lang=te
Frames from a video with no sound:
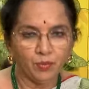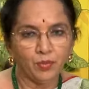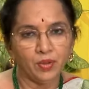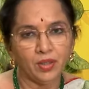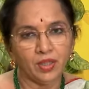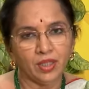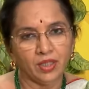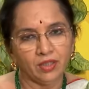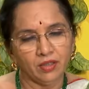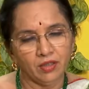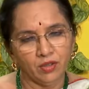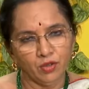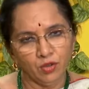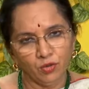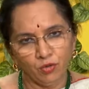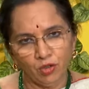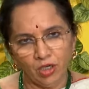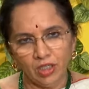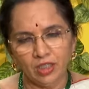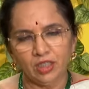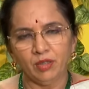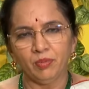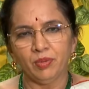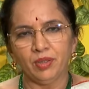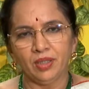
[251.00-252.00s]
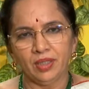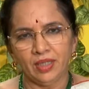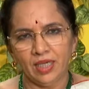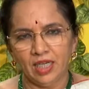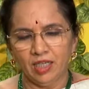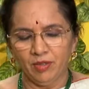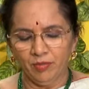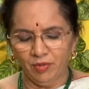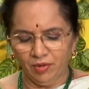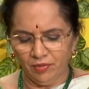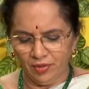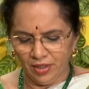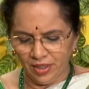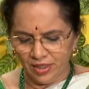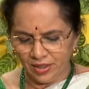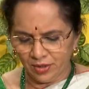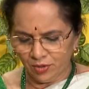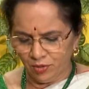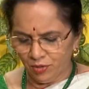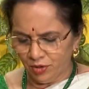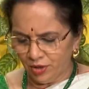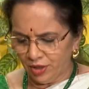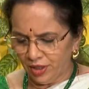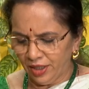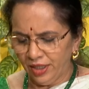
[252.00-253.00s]
మీరందరూ కొలత ప్రకారమే
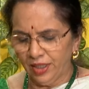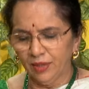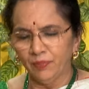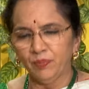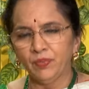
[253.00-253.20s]
వేసుకోండి